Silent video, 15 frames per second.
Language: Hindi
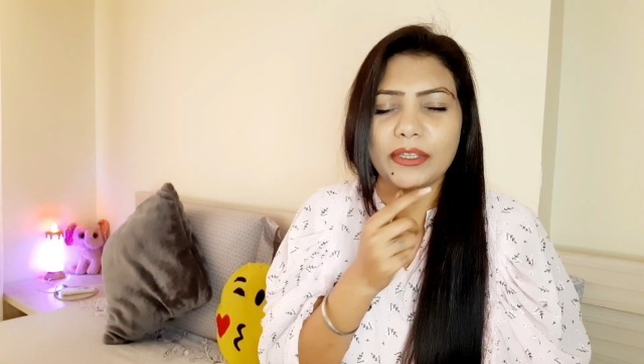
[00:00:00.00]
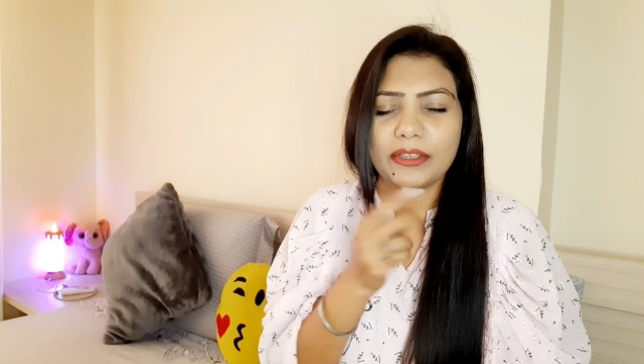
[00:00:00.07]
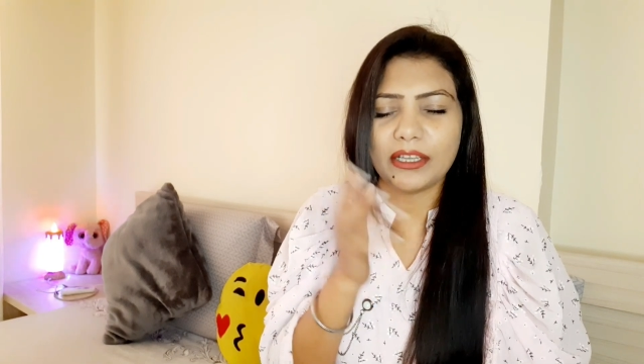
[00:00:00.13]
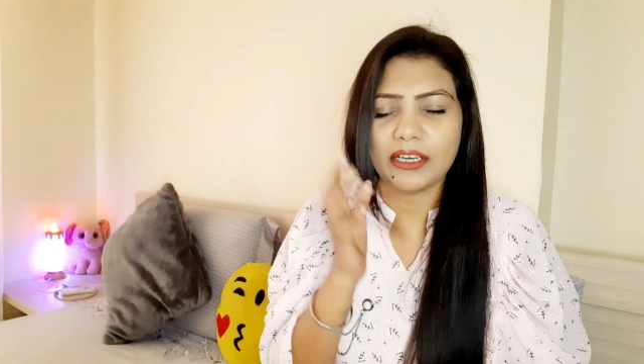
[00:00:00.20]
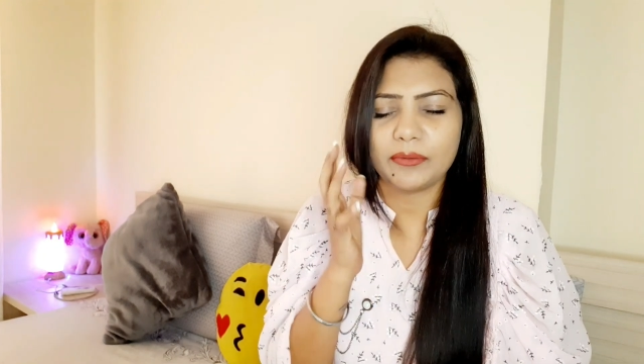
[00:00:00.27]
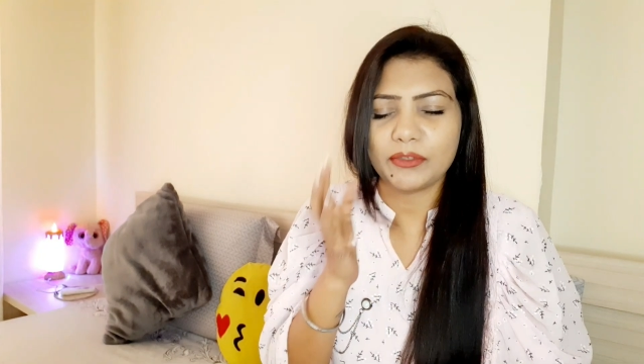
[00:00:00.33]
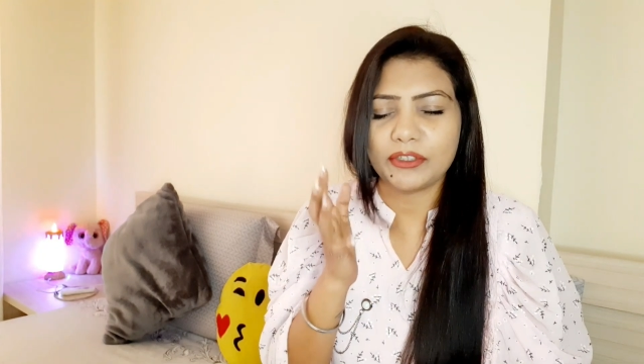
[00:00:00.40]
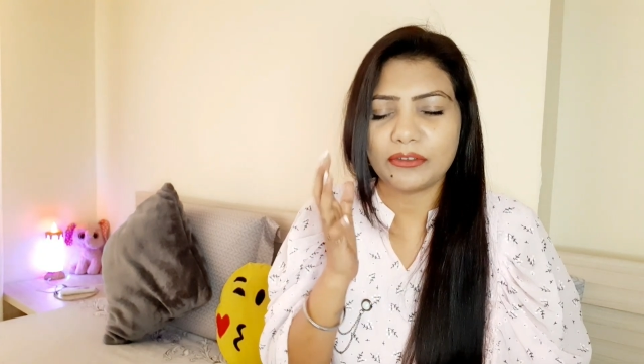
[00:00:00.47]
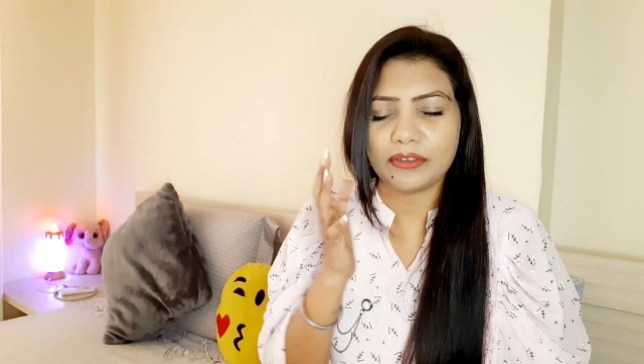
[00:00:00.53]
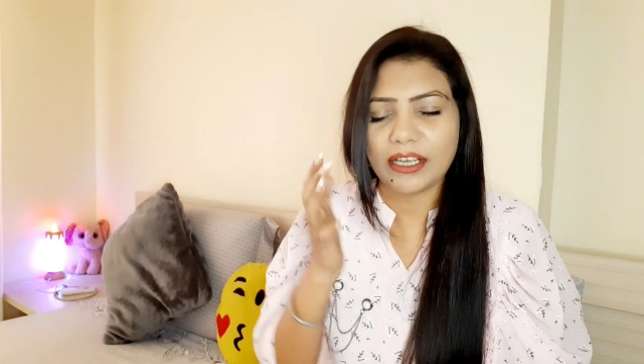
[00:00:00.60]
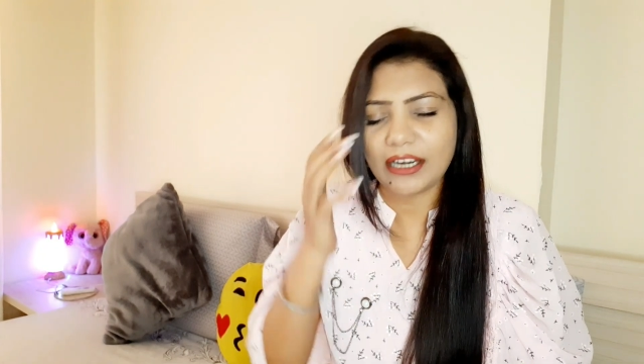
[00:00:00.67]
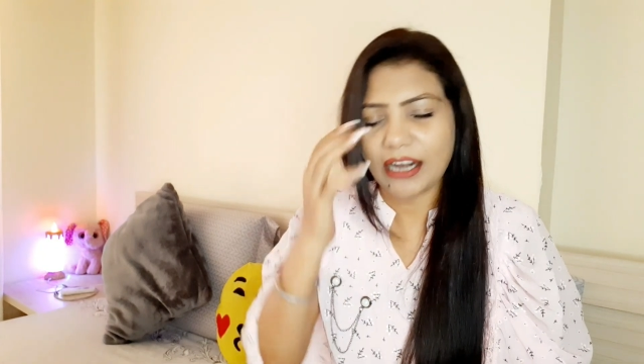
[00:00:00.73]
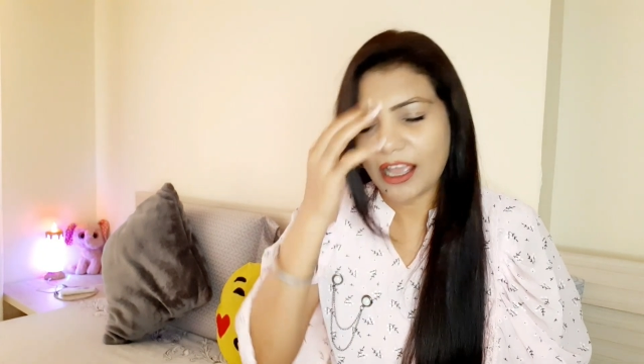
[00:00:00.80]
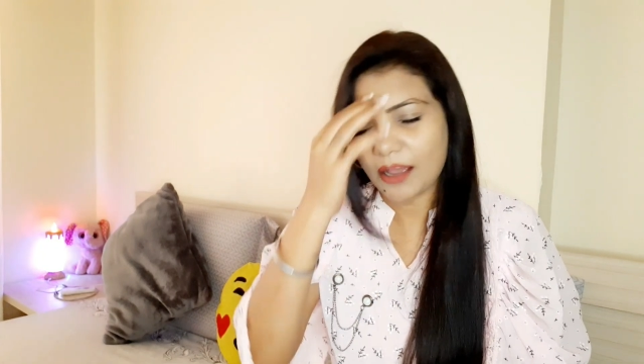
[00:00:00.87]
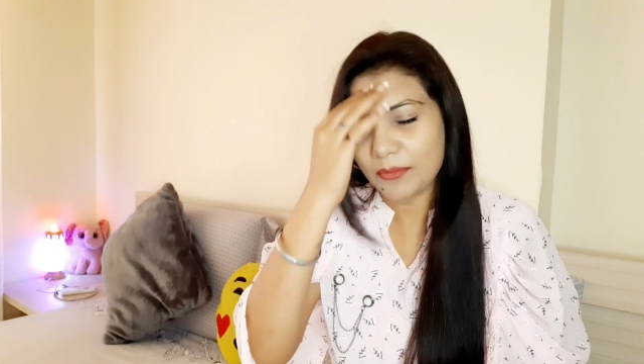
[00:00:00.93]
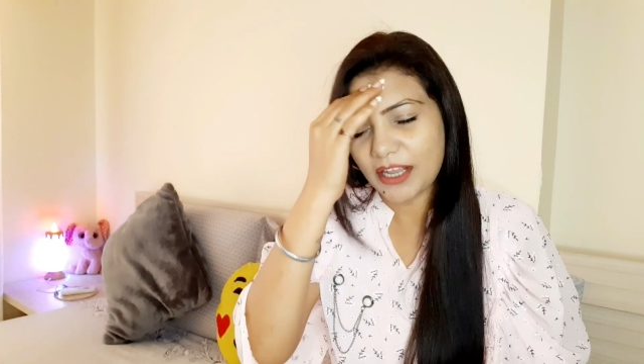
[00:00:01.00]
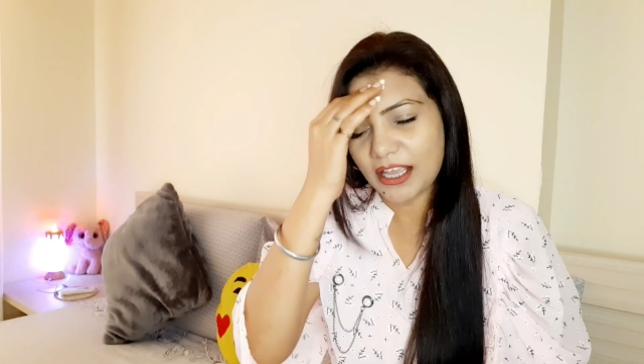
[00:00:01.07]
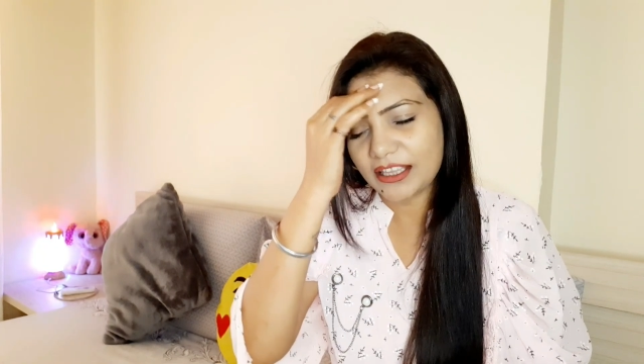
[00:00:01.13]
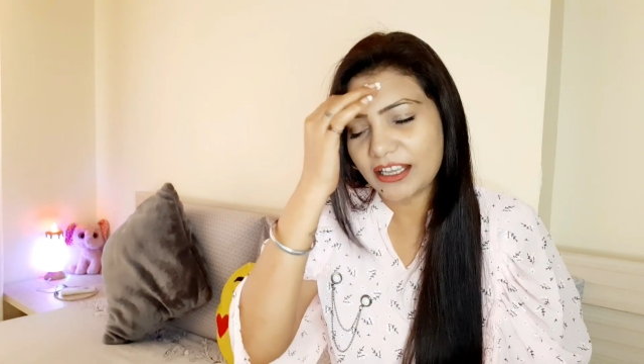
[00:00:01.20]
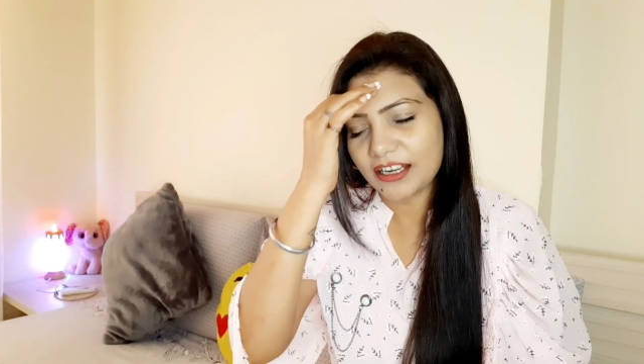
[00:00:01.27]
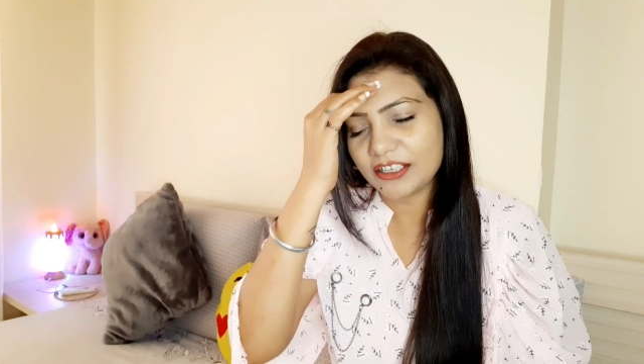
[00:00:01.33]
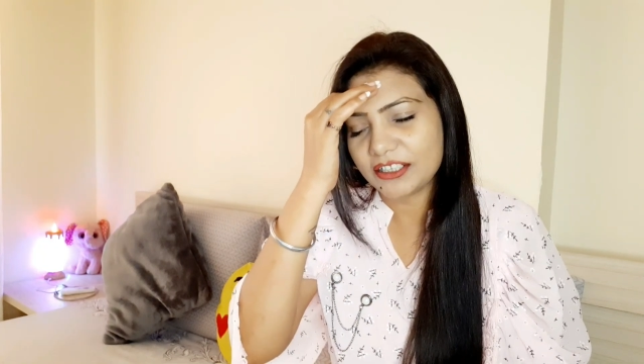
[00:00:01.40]
पता नहीं मुझे उनका नाम
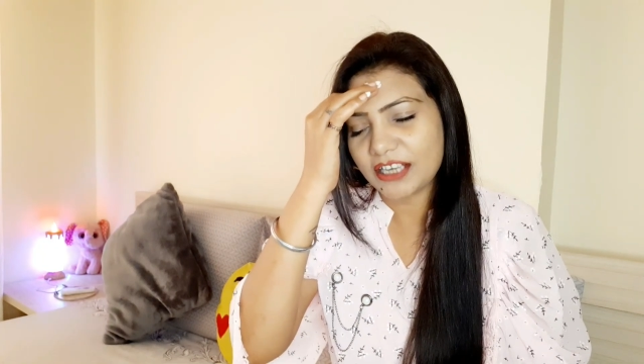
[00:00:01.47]
याद नहीं रहा